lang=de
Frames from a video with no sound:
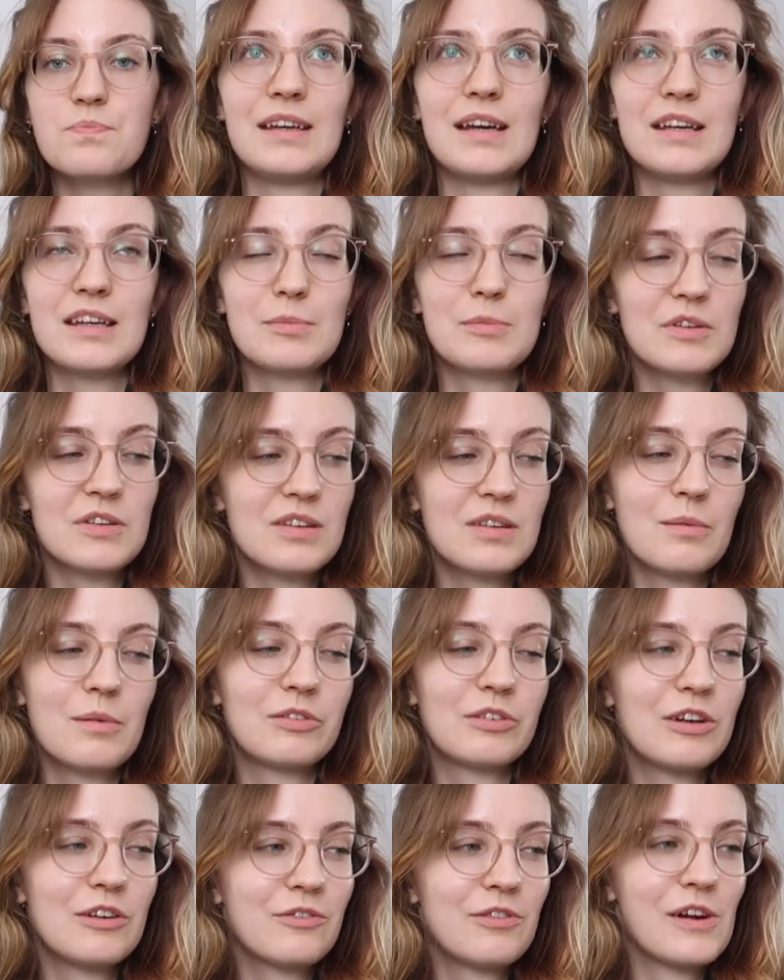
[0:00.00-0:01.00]
Ja, ich muss es aber
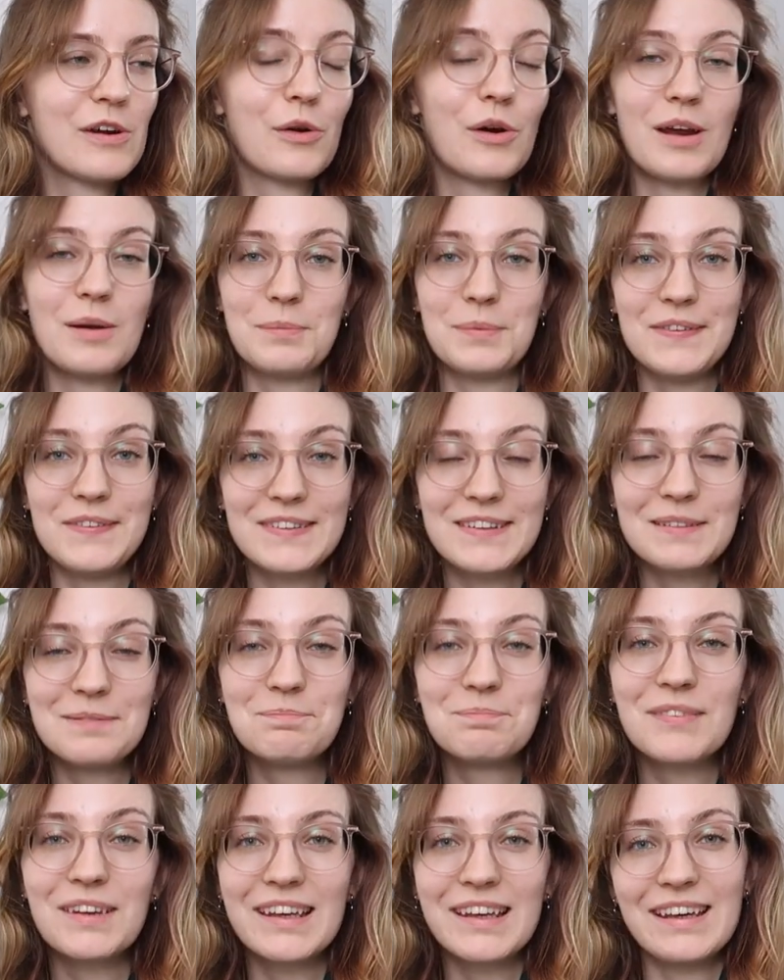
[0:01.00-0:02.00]
auf jeden Fall noch ein
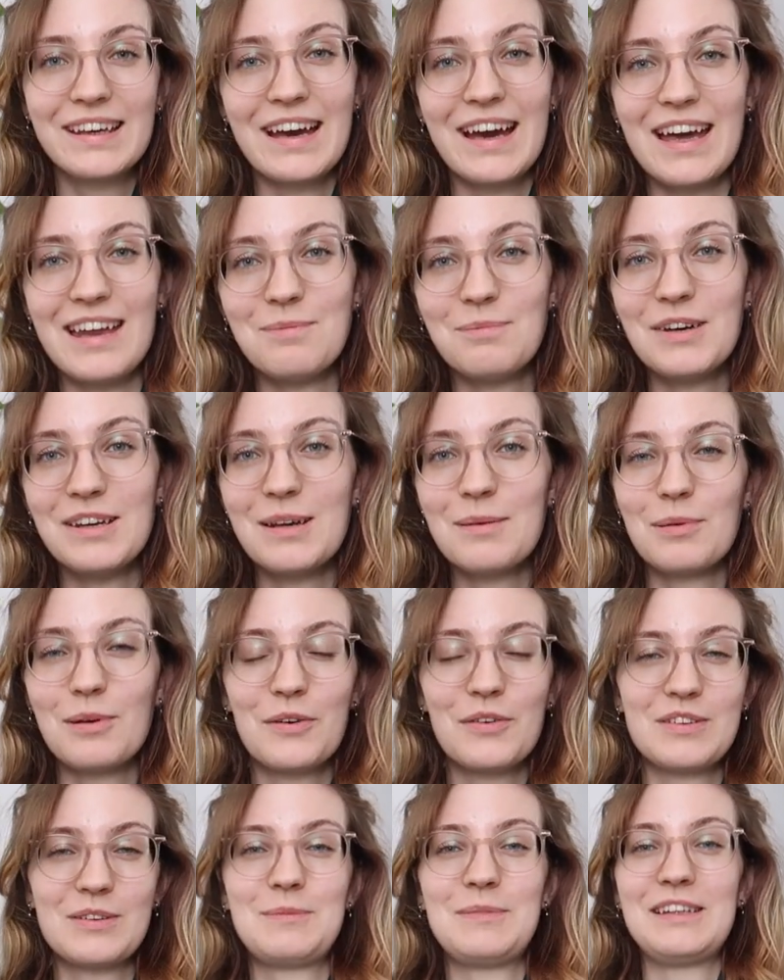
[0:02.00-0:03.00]
bisschen an meiner
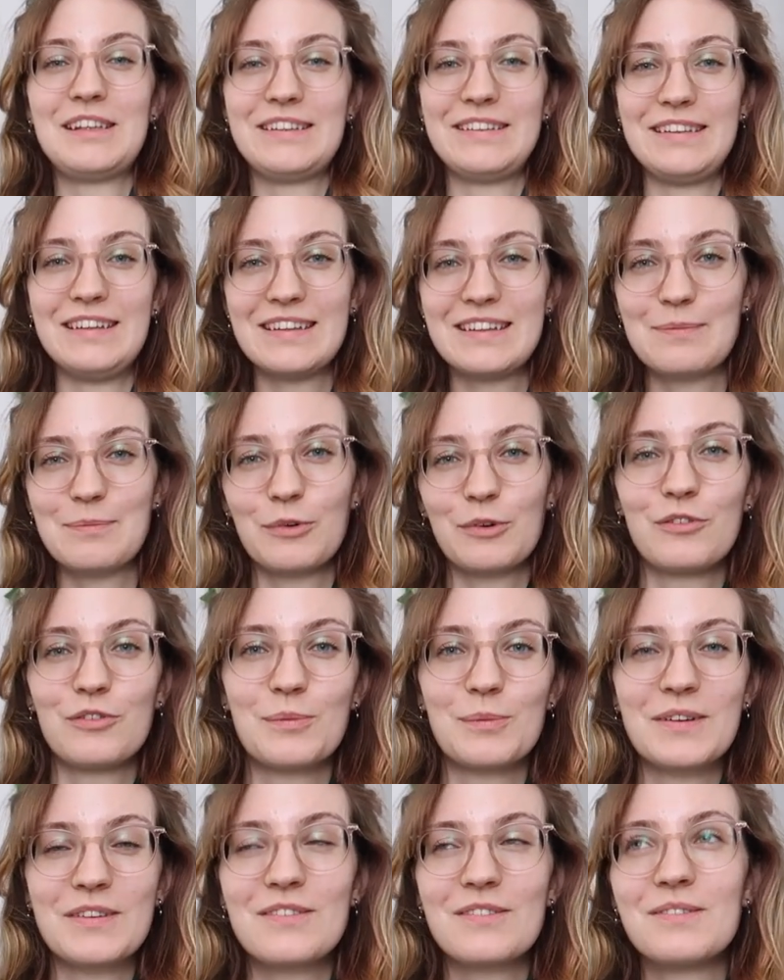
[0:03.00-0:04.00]

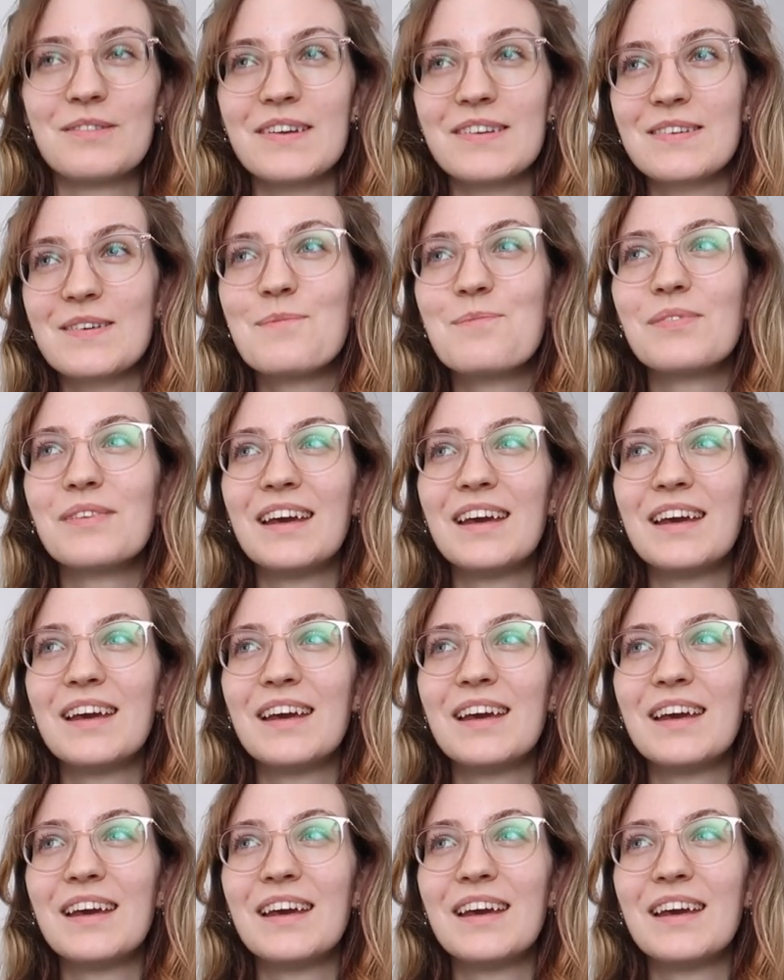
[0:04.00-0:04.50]
Plausibilitätsprüfung bzw.